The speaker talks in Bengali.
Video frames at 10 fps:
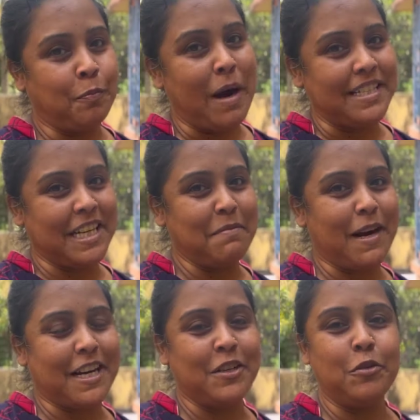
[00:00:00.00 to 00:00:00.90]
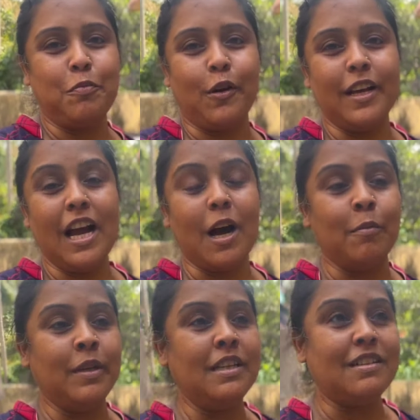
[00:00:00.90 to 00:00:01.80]
বাজারে পাঠানোর পরে
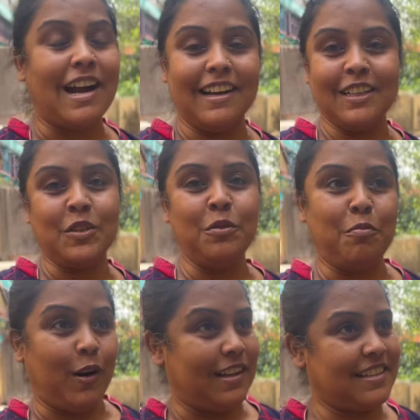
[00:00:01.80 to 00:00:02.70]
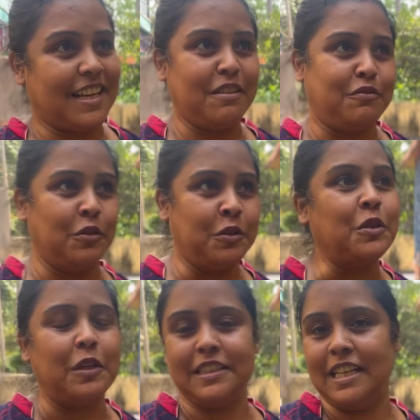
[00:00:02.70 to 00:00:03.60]
আমি খানিকক্ষণ পলাশদাকে ফোন
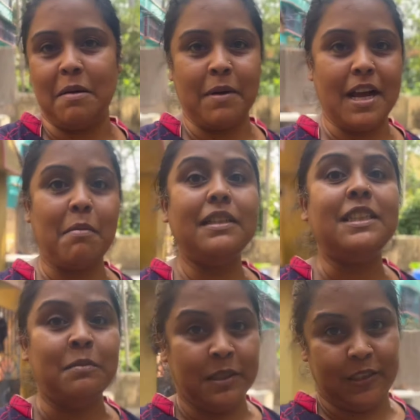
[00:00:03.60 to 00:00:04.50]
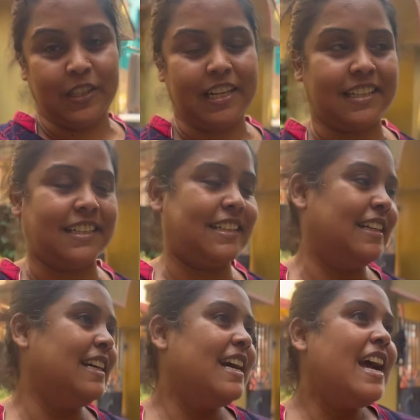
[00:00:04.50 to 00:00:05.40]
করেছিলাম মানে আমার জিম ইনস্ট্রাক্টরকে
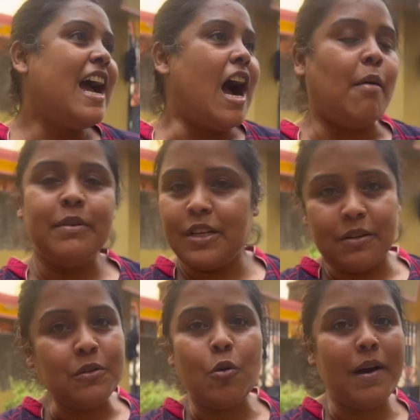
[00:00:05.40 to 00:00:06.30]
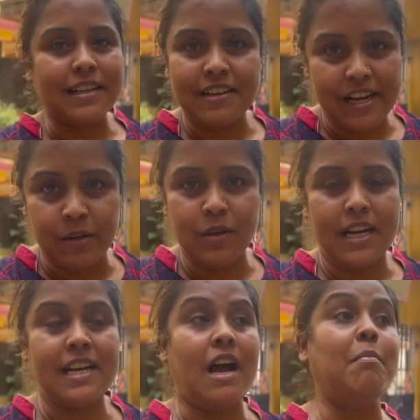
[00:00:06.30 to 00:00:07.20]
আমি তো এখন খুব একটা
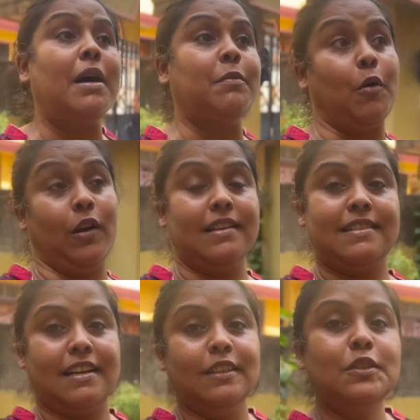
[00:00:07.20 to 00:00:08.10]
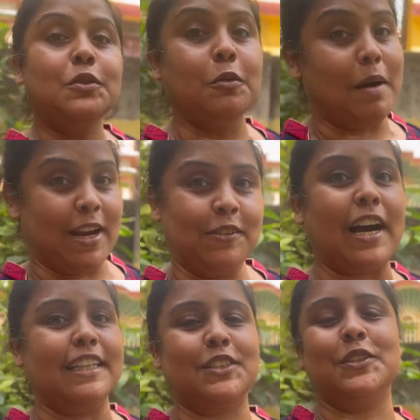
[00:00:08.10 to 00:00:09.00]
রেগুলার না বাট পলাশদা কিন্তু খুব ভালো
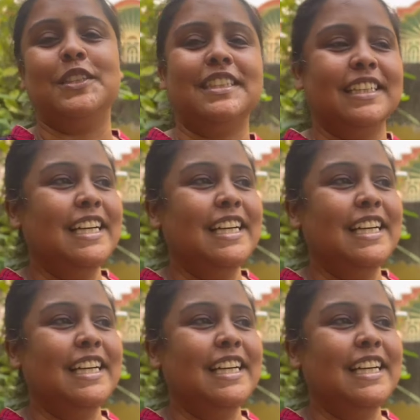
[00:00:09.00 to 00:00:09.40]
কাজ করছে